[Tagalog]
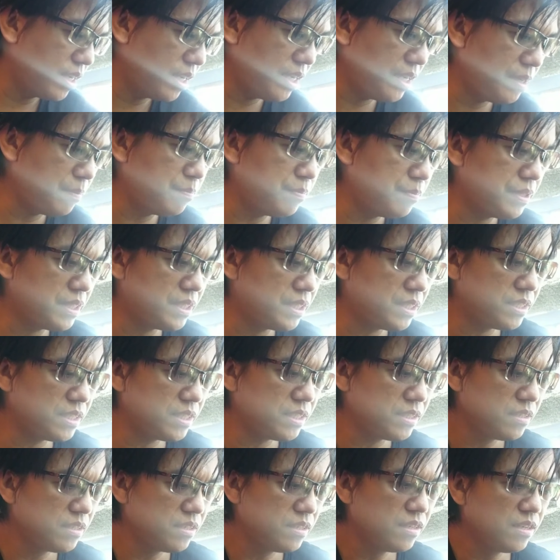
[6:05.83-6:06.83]
leaves.
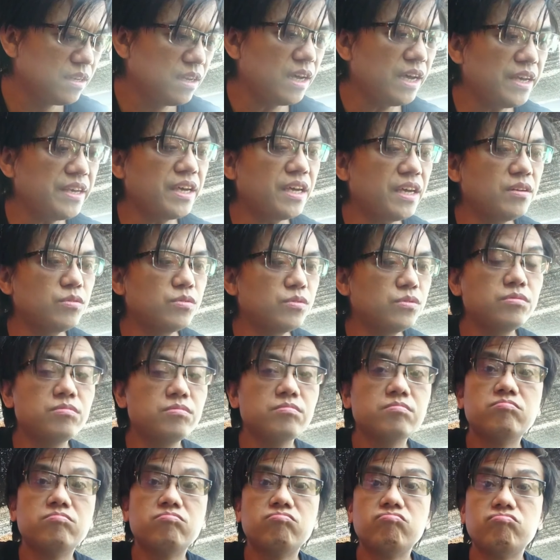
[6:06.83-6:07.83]
Ayan oh.
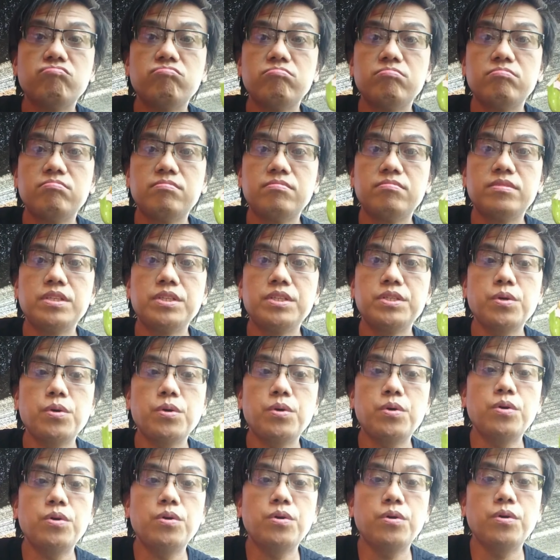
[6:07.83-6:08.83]
So,
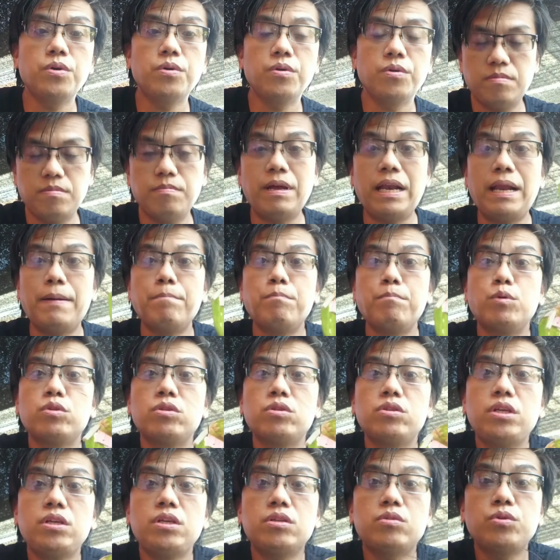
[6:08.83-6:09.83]

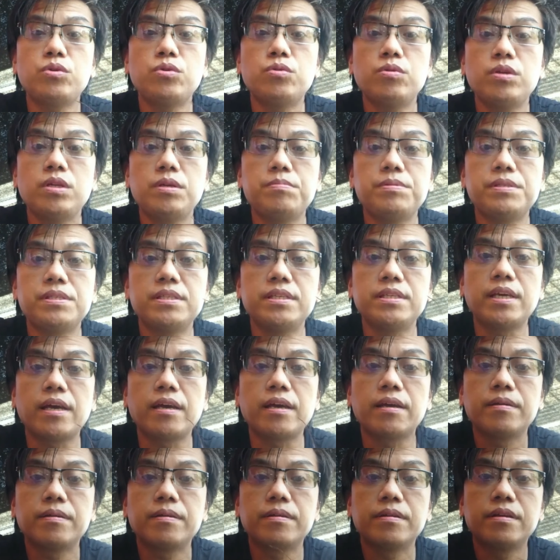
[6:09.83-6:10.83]
malambot dito yung leaves niya.
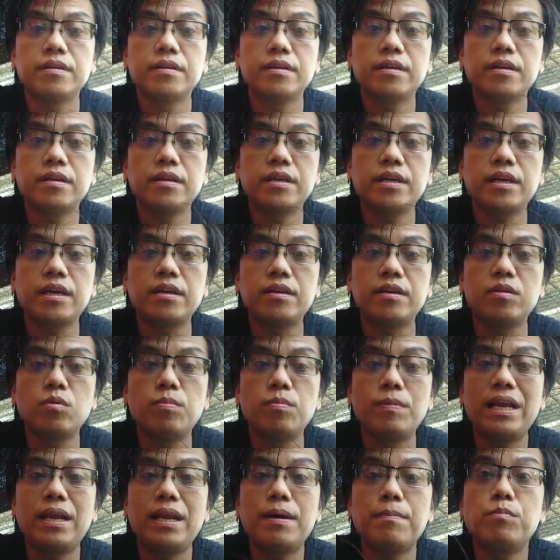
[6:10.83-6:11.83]
Ayan,
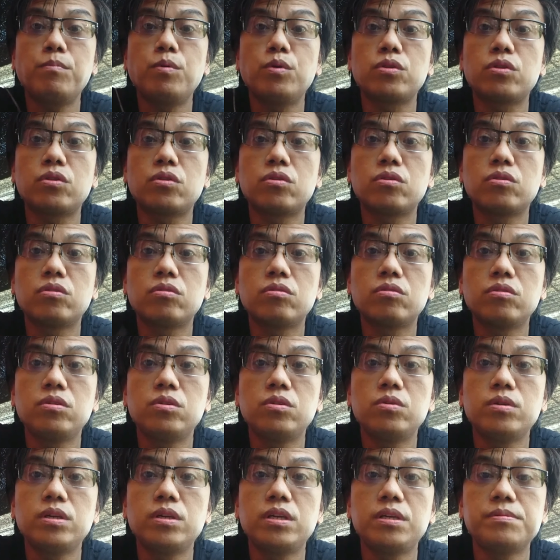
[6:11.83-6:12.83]
lumalambot
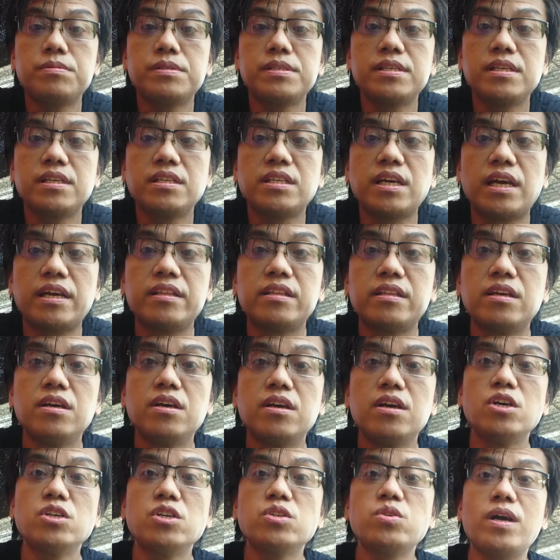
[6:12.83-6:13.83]
yung leaves niya dyan.
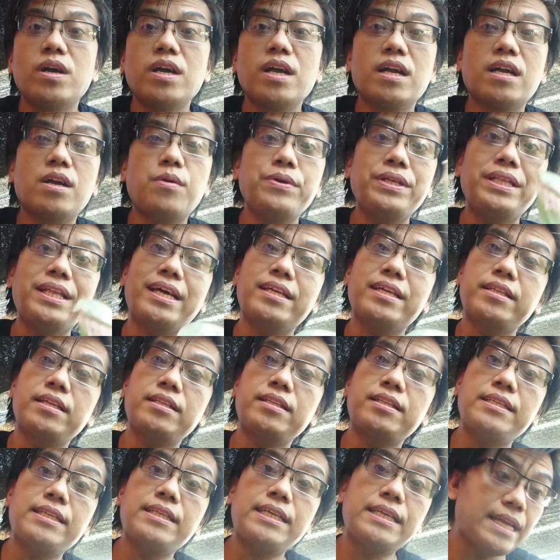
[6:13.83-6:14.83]
So, ang gagawin
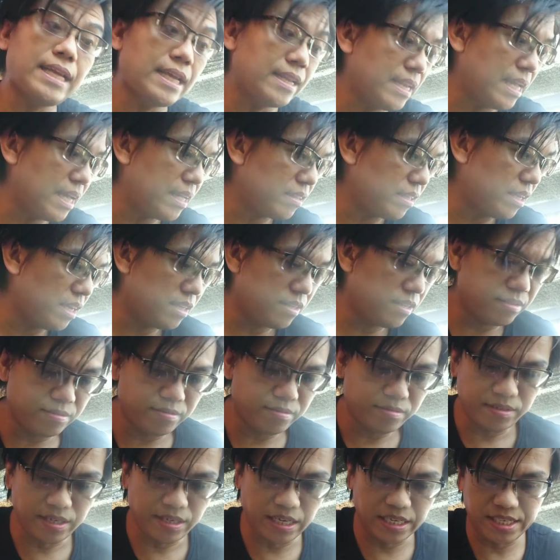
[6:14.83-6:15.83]
natin, titignan natin
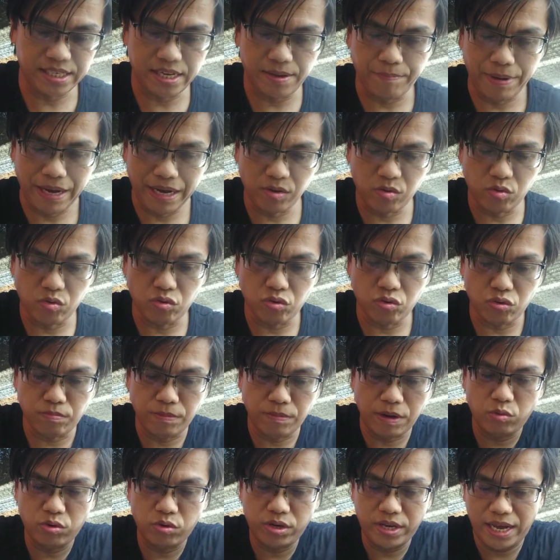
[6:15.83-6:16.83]
kasi bago
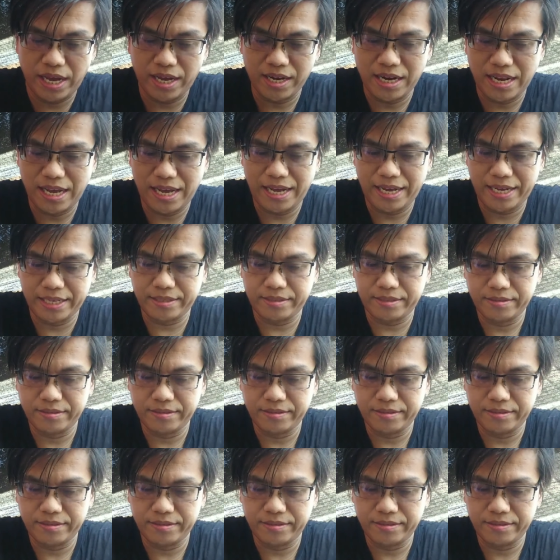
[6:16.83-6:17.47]
mahuli ang lahat.